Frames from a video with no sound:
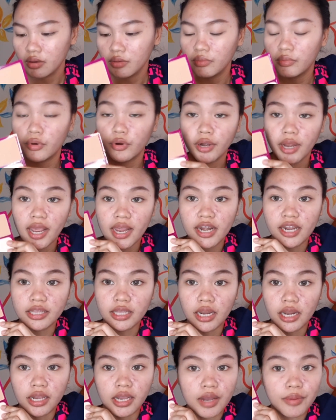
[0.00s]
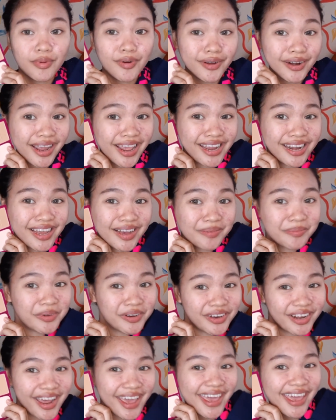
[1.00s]
Morena talaga. Morena,
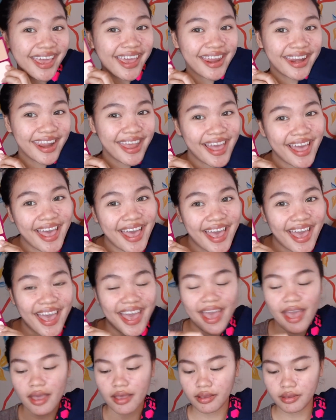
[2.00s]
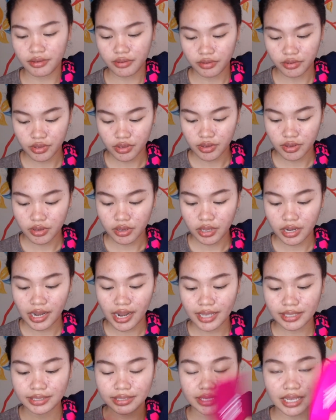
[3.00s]
Morena.
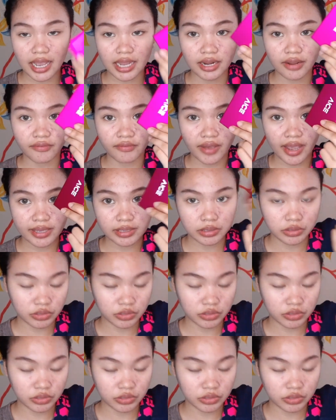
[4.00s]
Lazada Vice